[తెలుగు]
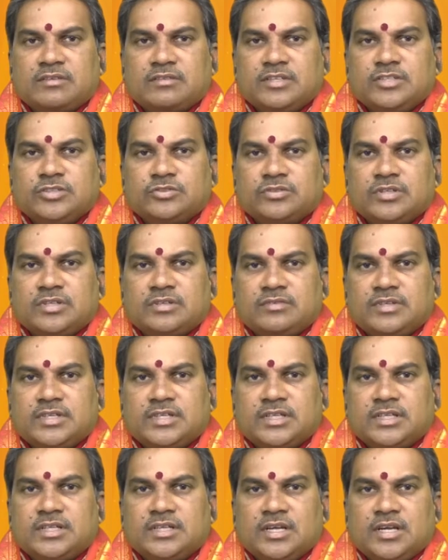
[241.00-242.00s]

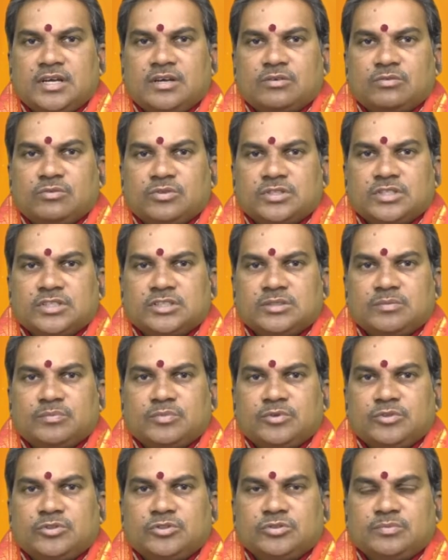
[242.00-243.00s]
నిర్వహించుకునేటువంటి రోజుగా
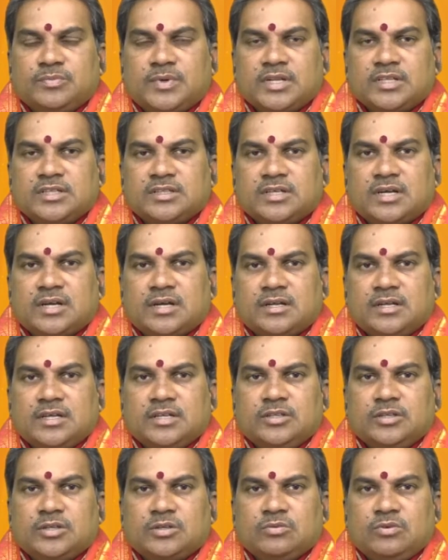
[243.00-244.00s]
చెప్పుకోవచ్చు మరింత
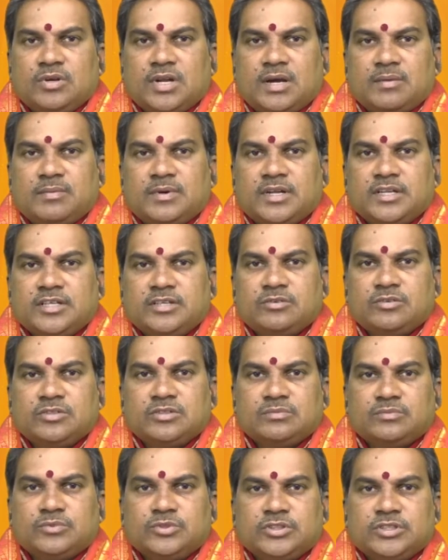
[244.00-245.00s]
ఎక్కువ లాభాలను ఈ
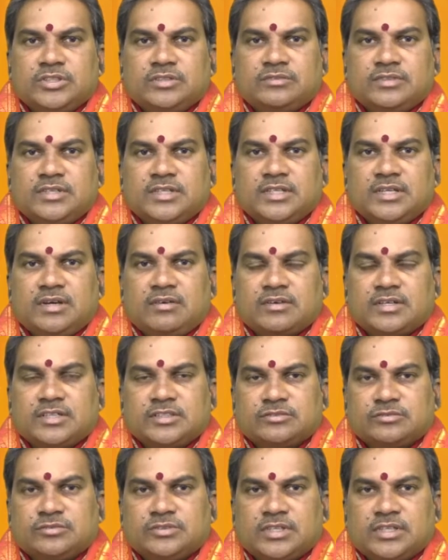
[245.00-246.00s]
రోజున పొందేటువంటి
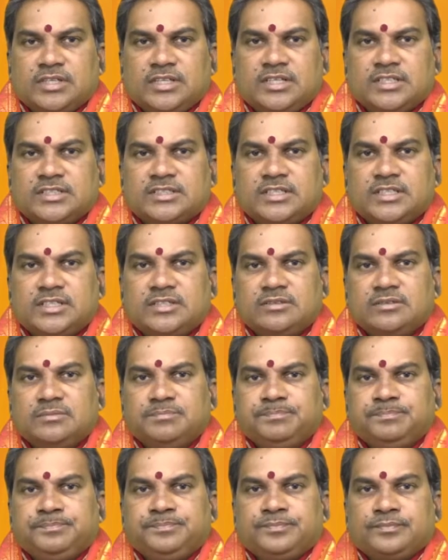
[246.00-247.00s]
అవకాశం ఉంది రియల్ ఎస్టేట్
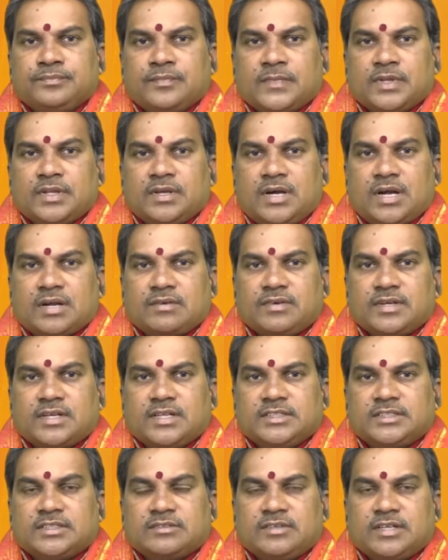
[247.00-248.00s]

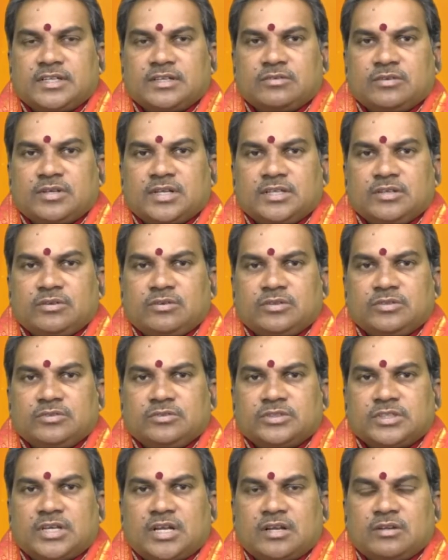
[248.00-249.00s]
ఆక్వాకల్చర్ వారికి కూడా ఈరోజు
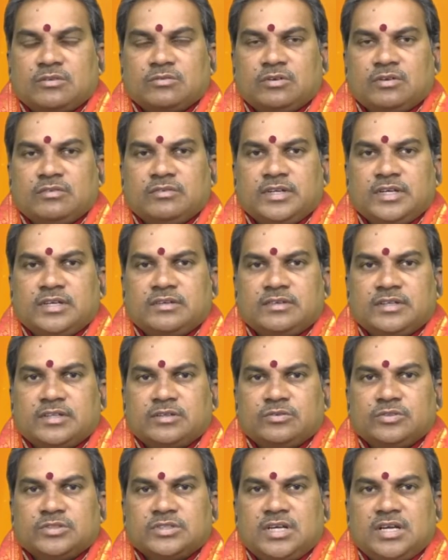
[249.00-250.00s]
చాలా అనుకూలమైనటువంటి
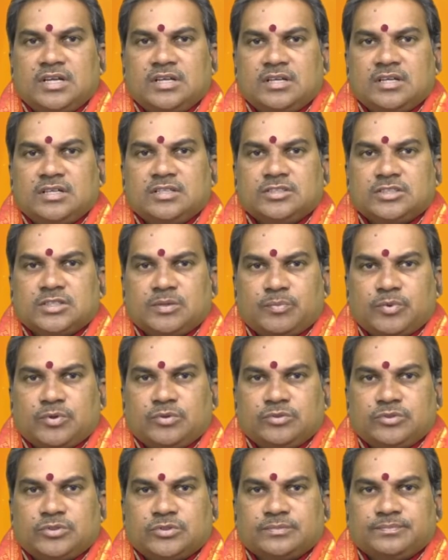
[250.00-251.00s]
రోజుగా
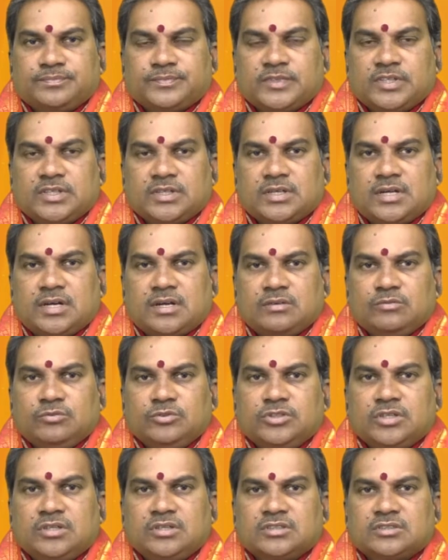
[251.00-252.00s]
చెప్పుకోవచ్చు ఇక
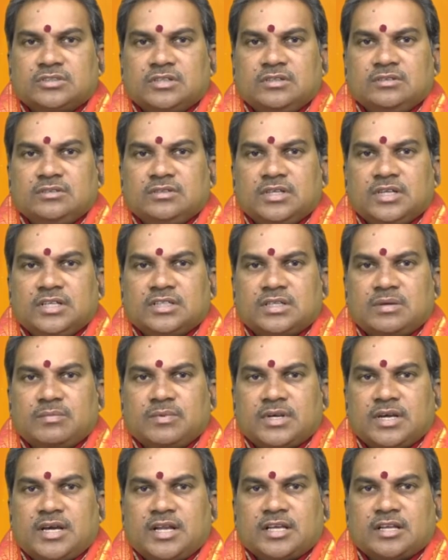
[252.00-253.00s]
ఉద్యోగస్తులు తమ
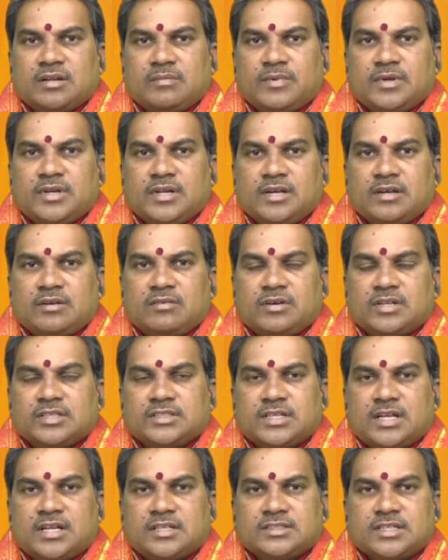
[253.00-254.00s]
కార్యక్రమాలన్నింటినీ కూడా
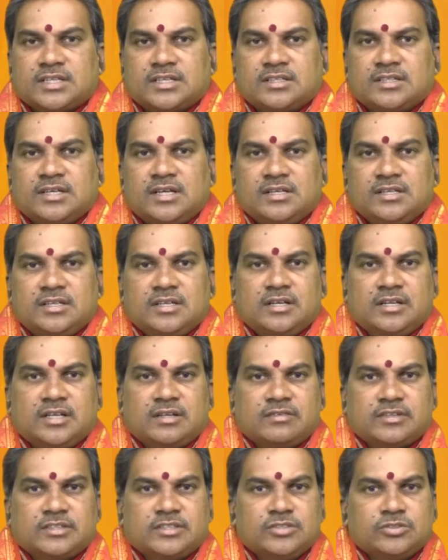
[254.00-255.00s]
చాలా చక్కగా
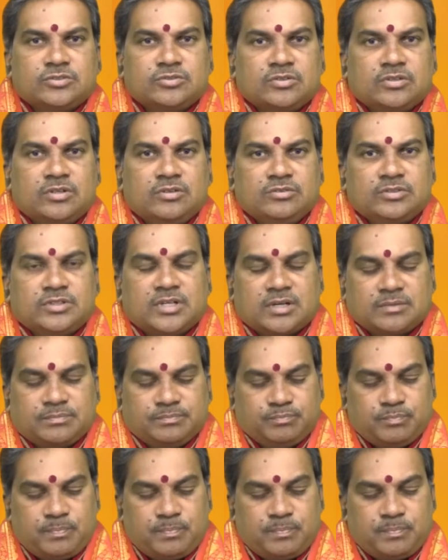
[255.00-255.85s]
నిర్వర్తించుకోగలుగుతారు